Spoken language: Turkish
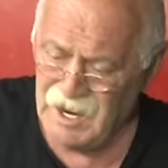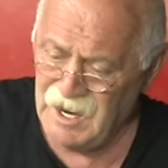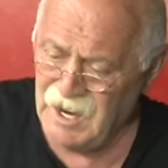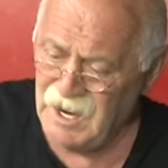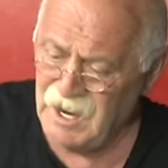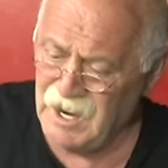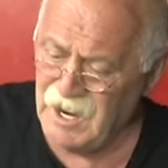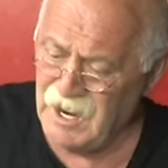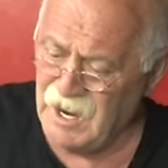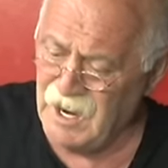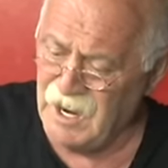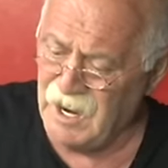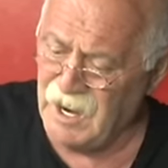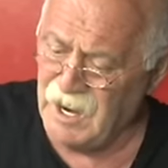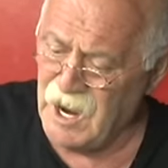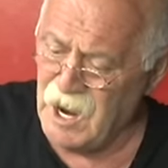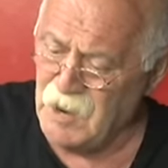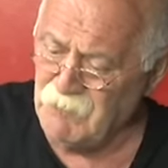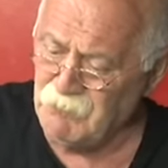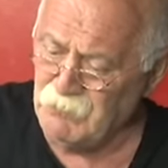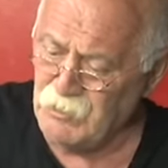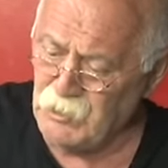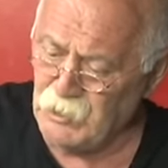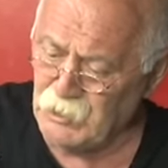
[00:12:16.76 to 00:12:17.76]
e,
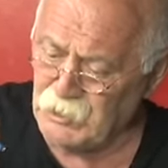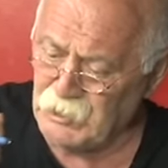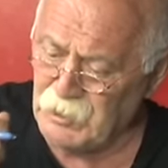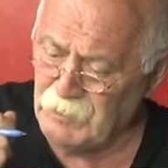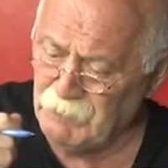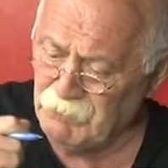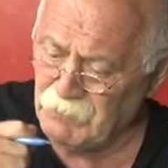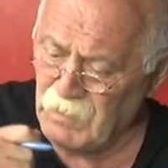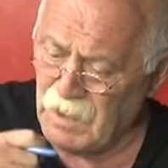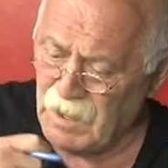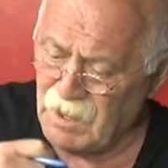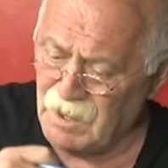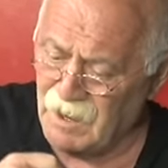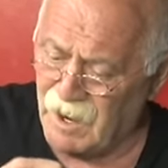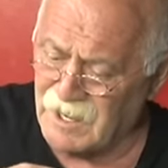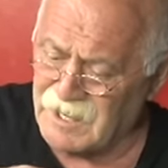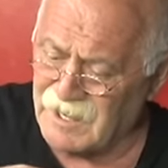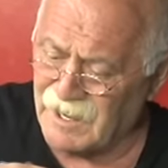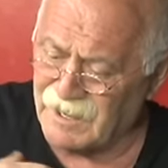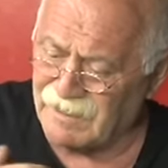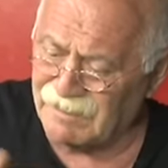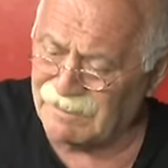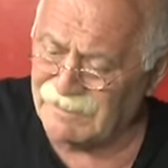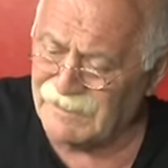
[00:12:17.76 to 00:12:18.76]
en büyük
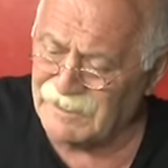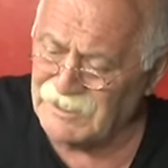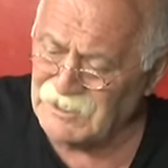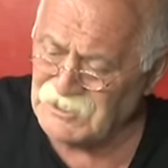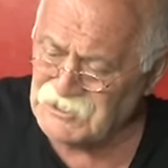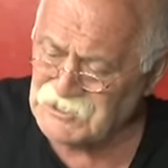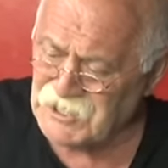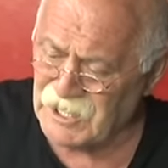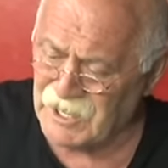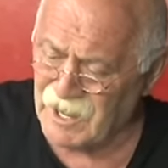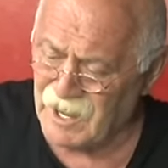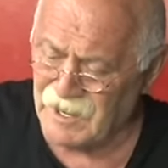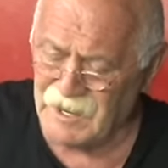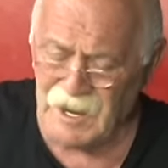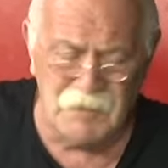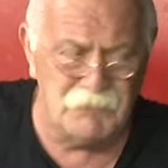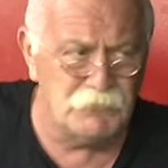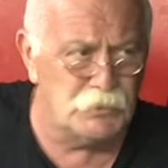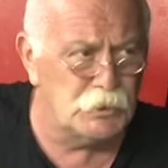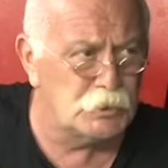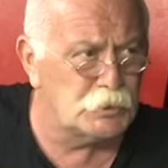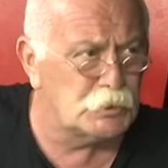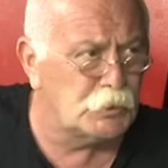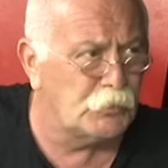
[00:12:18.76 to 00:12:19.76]
hakaretleri içeren, en
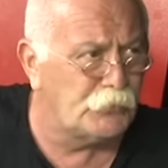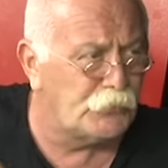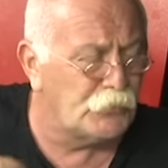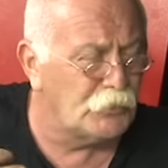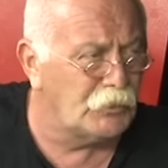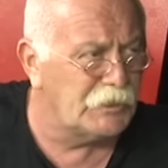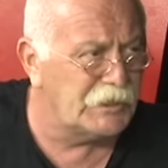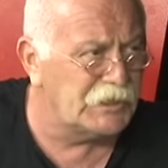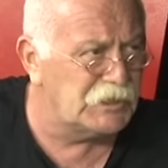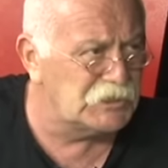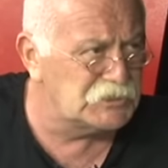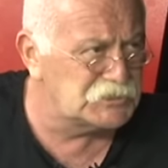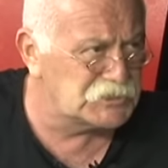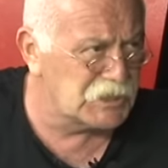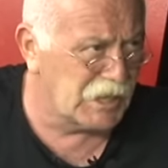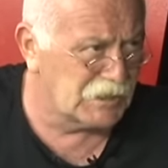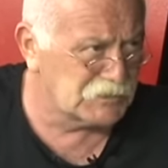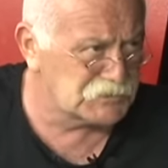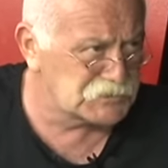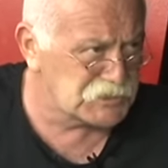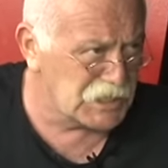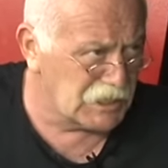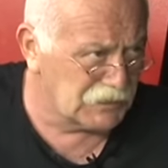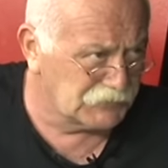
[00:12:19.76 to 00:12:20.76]
büyük küfürleri içeren
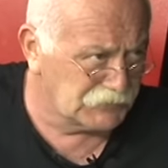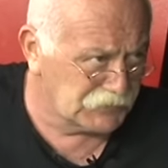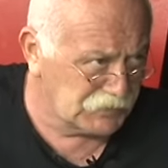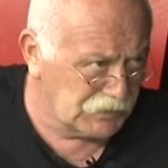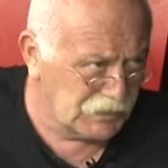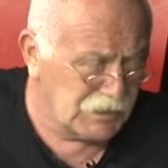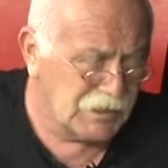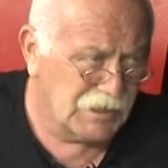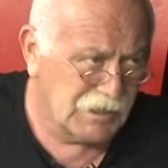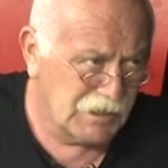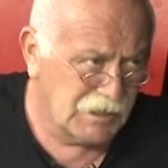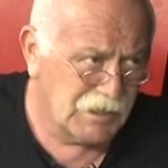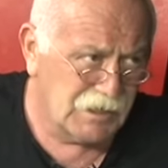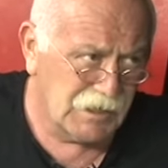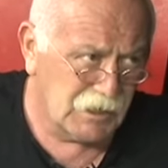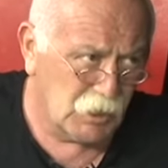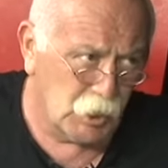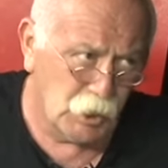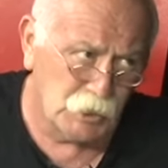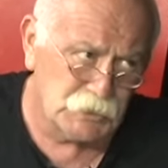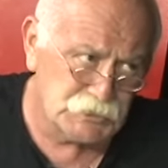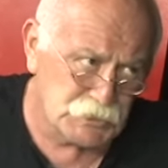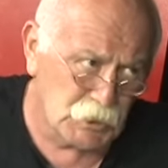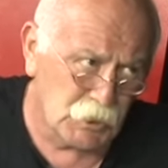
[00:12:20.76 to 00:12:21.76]
saldırı
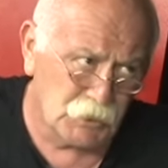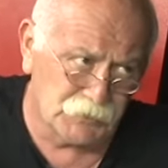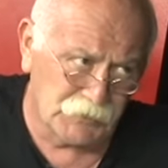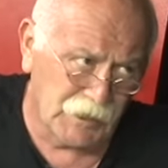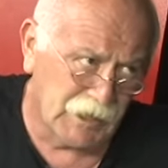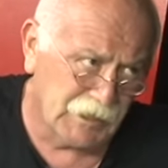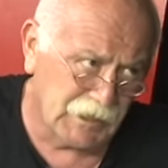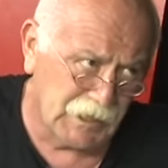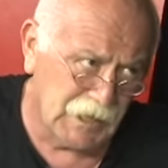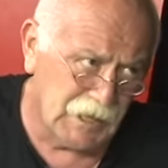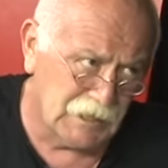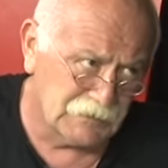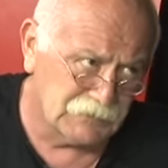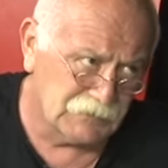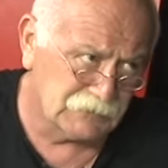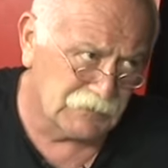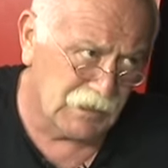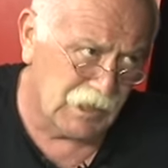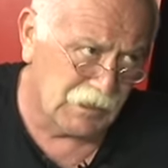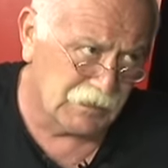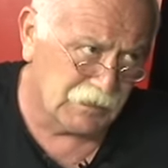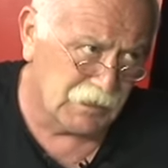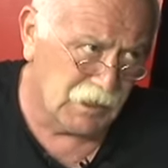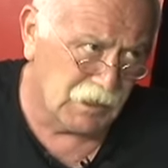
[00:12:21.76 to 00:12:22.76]
önce oradan geldi
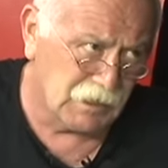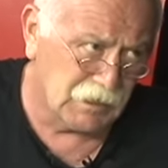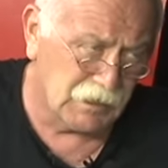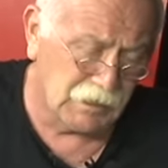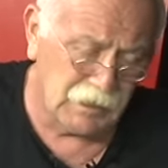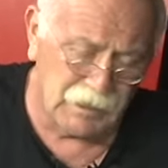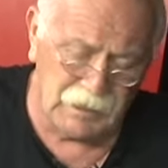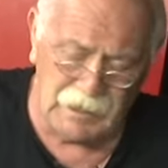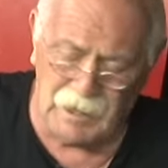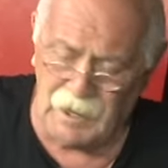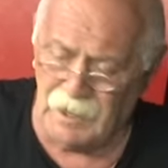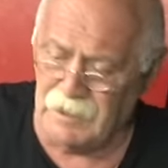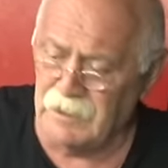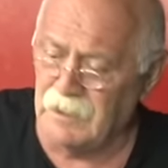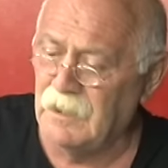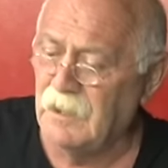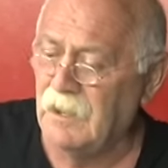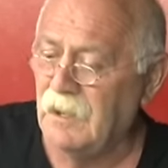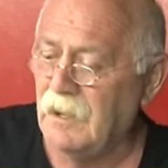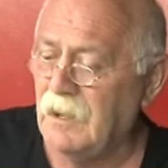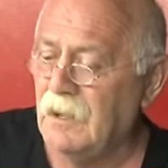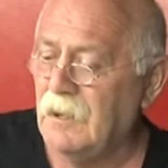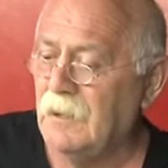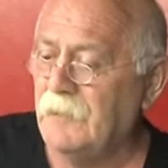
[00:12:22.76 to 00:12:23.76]
Tarık Akan'a. Yani
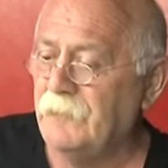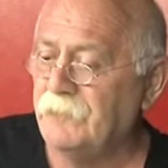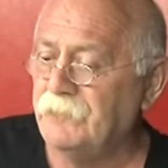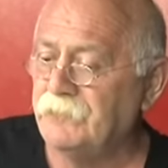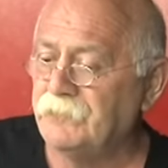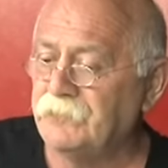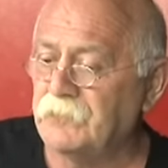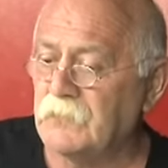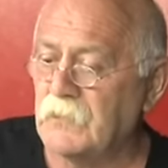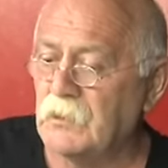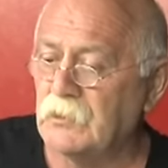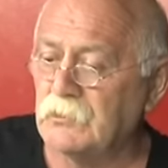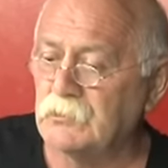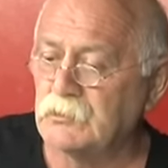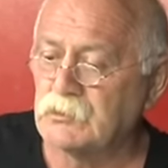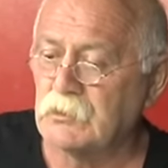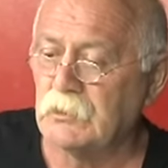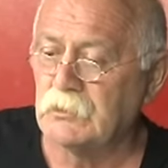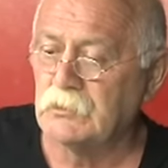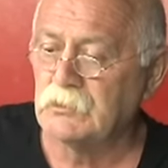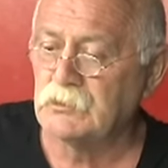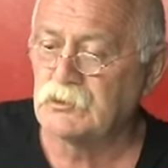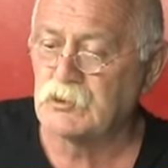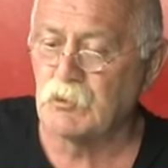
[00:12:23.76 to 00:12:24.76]

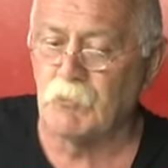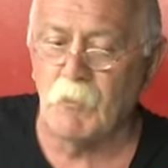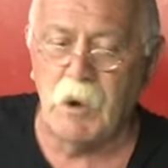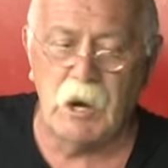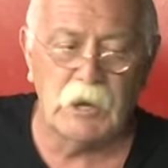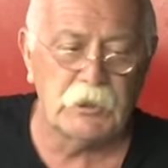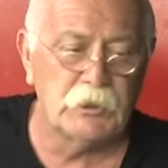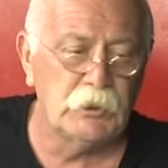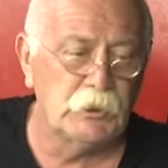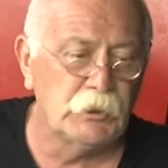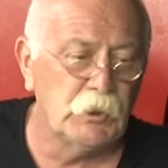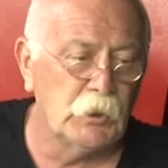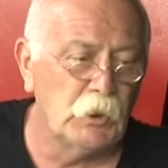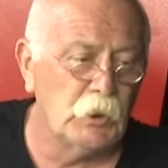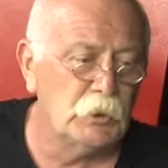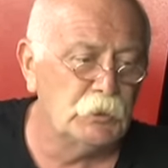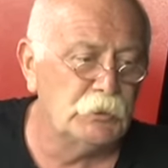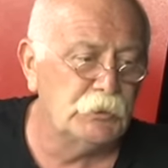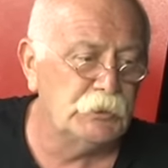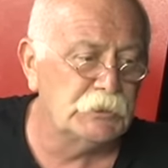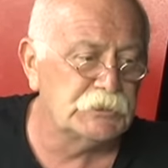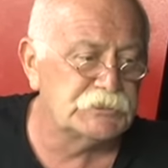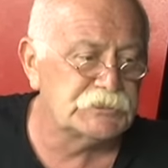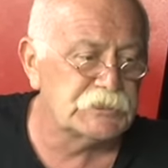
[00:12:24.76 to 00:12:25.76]
cuma günü
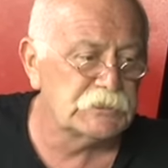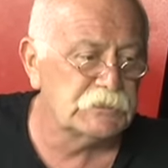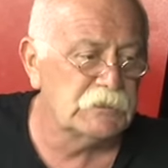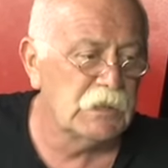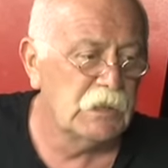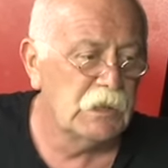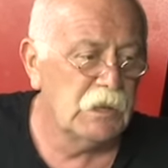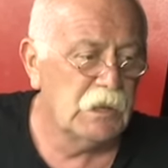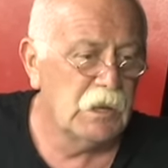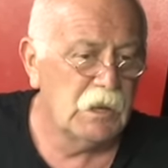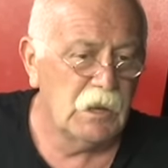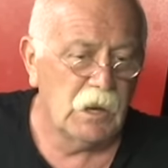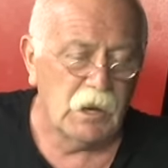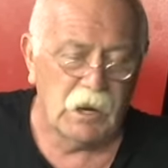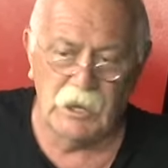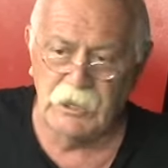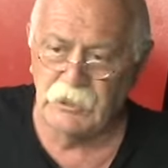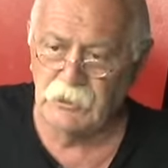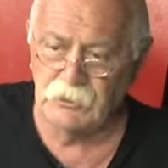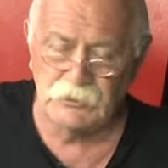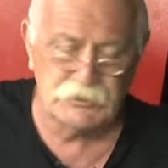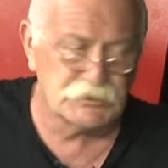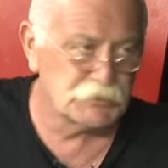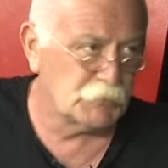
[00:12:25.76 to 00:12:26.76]
öldüğü için
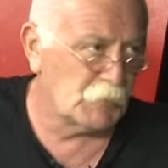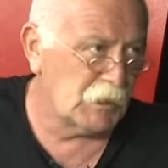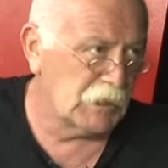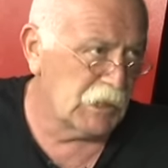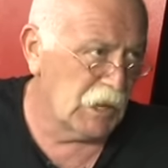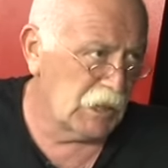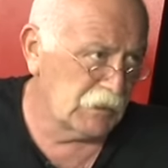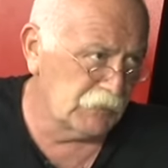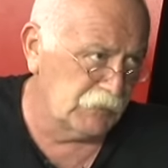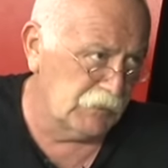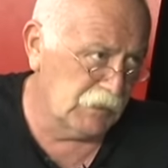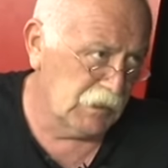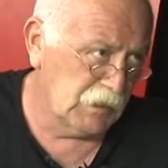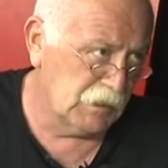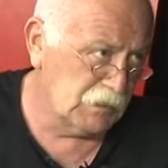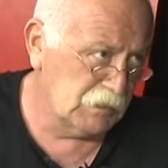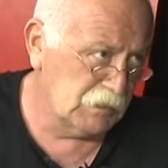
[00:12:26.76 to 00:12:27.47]
hayırlı cumalar diye